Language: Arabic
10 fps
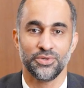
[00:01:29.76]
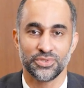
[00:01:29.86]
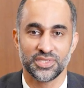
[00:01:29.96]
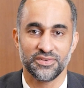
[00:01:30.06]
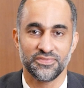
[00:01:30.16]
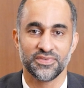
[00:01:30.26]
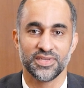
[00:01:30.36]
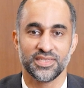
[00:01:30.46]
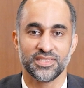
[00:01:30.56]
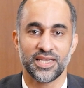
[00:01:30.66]
يوسف
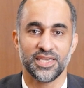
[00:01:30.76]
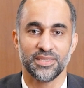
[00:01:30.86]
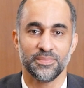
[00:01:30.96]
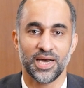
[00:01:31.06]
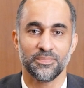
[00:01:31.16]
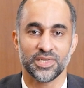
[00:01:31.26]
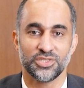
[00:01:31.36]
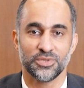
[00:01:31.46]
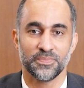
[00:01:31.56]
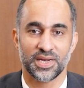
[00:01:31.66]
سيد محمد
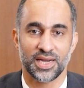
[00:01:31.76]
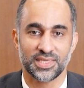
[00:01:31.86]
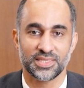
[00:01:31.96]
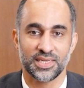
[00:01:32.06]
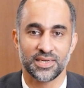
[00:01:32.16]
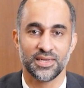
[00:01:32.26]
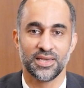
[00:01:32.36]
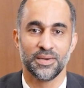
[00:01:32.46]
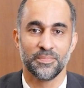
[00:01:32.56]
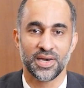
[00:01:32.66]
شبر حسن
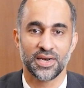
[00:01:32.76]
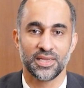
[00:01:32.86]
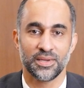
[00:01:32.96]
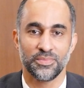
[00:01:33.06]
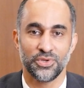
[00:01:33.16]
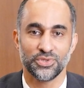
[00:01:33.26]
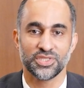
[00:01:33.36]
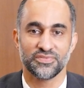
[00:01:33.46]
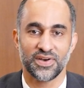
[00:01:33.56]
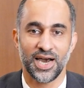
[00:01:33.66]
مريم
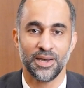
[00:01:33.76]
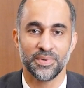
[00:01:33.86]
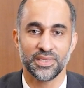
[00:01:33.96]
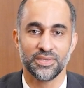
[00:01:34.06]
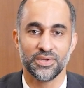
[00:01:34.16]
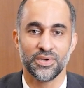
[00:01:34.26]
يوسف أحمد